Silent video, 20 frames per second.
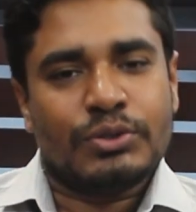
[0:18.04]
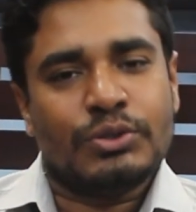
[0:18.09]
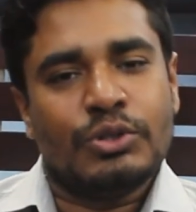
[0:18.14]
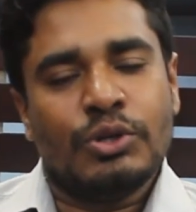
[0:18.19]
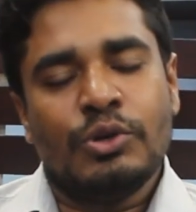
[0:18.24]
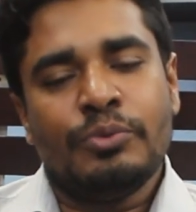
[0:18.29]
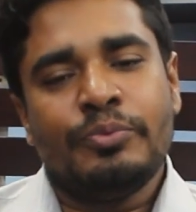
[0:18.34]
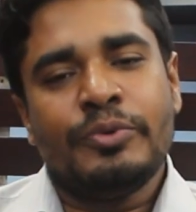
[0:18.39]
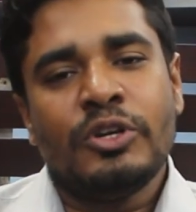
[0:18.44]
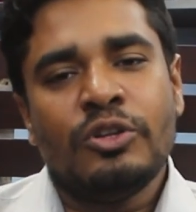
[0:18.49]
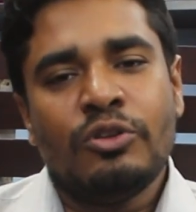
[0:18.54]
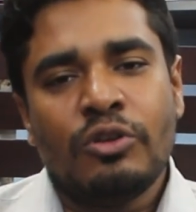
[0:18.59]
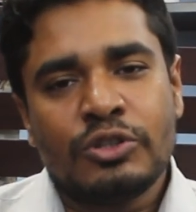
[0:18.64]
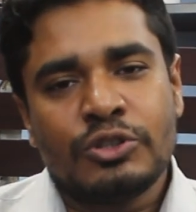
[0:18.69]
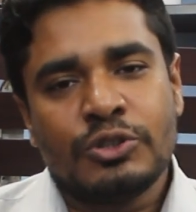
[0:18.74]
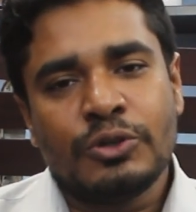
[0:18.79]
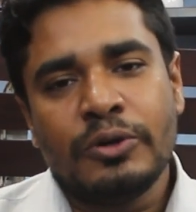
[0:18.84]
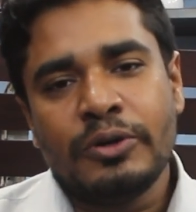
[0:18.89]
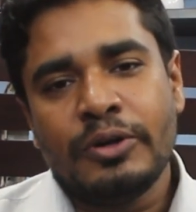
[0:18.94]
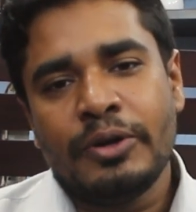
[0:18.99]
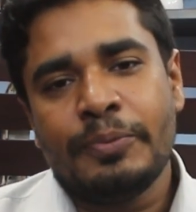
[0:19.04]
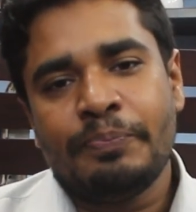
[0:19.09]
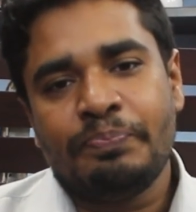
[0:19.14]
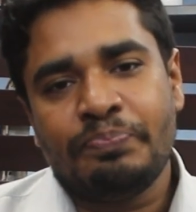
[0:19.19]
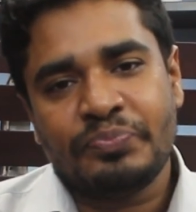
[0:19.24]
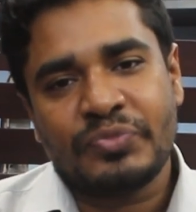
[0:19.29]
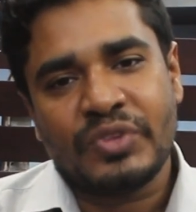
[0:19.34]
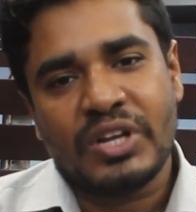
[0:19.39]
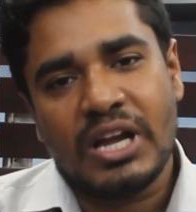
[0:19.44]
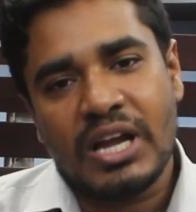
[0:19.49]
তো প্রিয় দর্শক
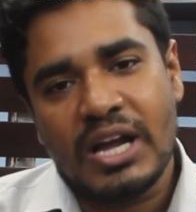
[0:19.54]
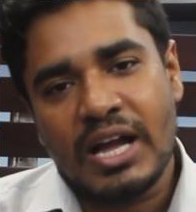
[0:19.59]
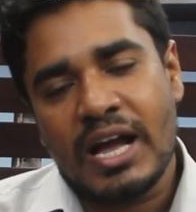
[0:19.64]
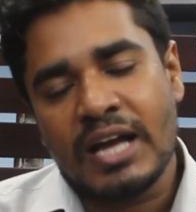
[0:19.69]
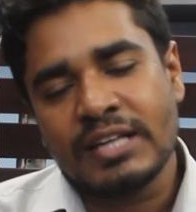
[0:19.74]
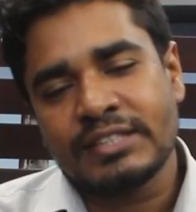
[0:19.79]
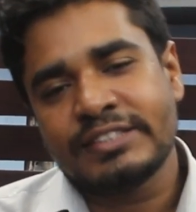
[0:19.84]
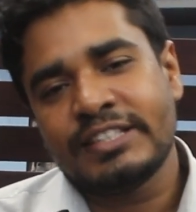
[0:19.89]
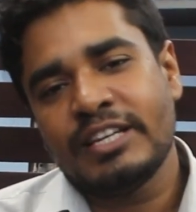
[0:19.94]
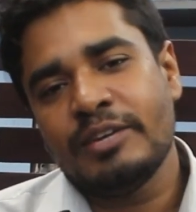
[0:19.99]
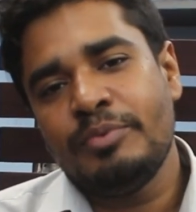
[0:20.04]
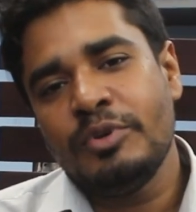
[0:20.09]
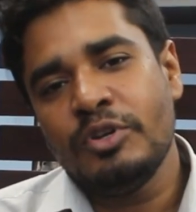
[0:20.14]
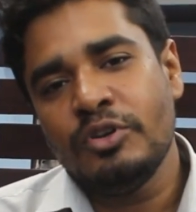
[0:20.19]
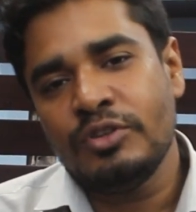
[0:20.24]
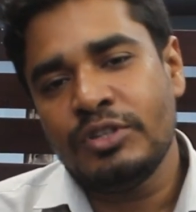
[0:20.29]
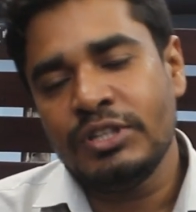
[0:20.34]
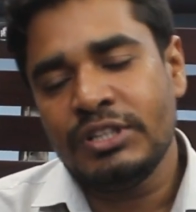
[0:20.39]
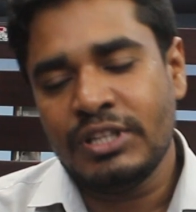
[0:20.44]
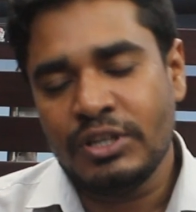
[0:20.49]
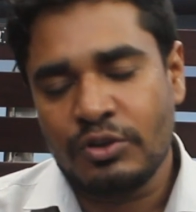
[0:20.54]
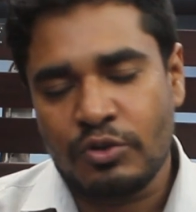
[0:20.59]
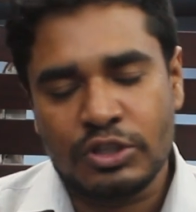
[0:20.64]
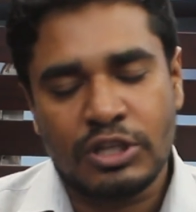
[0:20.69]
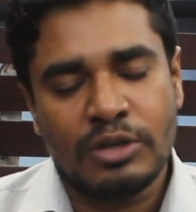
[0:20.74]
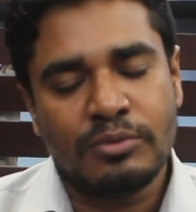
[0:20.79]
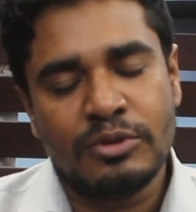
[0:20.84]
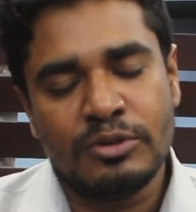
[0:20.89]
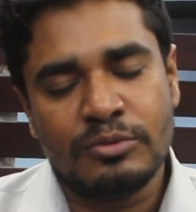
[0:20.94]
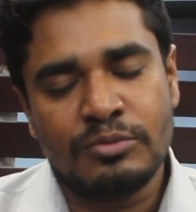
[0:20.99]
আজকে ভিডিওটিতে
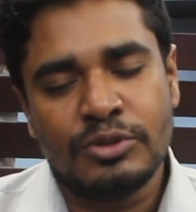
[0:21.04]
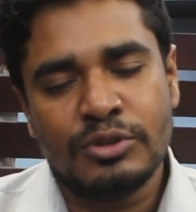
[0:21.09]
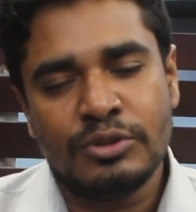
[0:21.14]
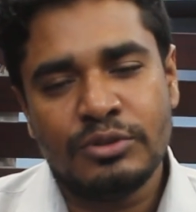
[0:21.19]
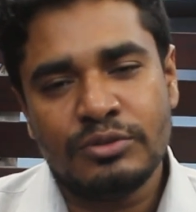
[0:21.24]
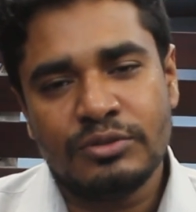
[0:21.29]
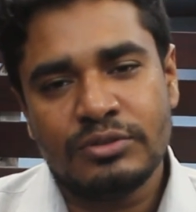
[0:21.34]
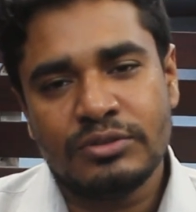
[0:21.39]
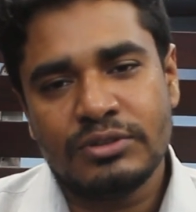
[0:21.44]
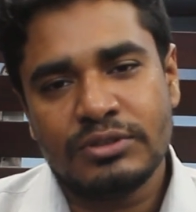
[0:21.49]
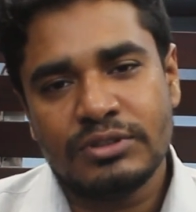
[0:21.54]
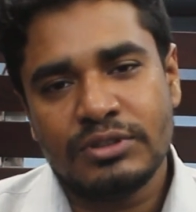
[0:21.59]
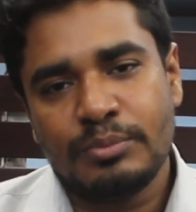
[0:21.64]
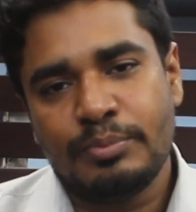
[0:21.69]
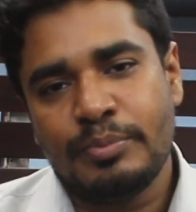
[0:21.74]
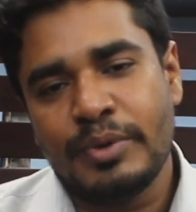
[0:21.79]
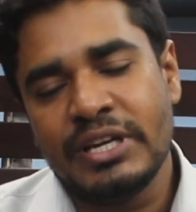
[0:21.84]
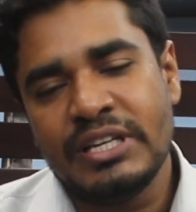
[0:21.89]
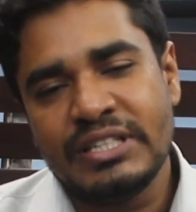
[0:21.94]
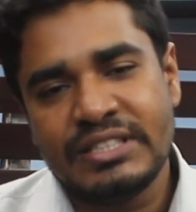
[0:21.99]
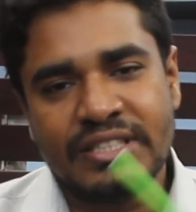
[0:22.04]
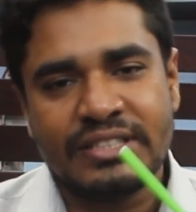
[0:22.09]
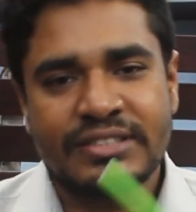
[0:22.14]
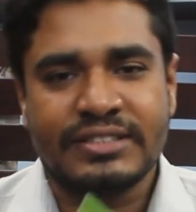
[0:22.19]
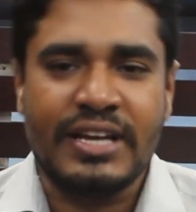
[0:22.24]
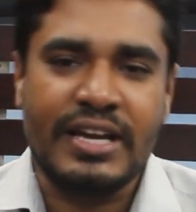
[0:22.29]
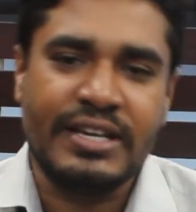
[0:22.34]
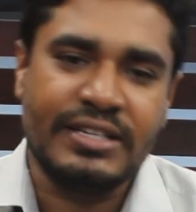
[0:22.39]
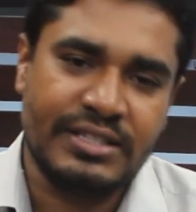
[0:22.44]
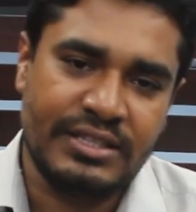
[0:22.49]
কথা বলবো পেনিসের
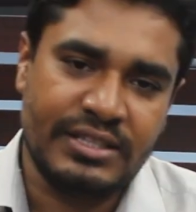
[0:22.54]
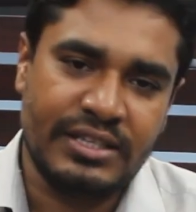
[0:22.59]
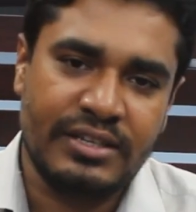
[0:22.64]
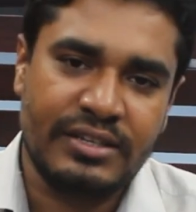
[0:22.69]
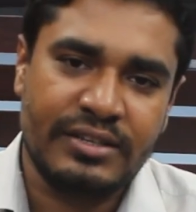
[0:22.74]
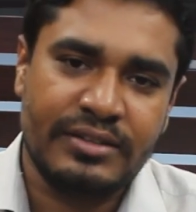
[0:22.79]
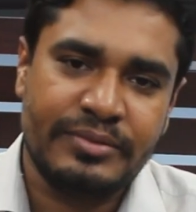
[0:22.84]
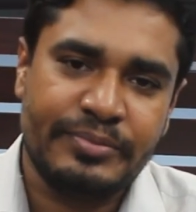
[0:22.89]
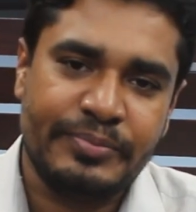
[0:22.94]
সাইজ নিয়ে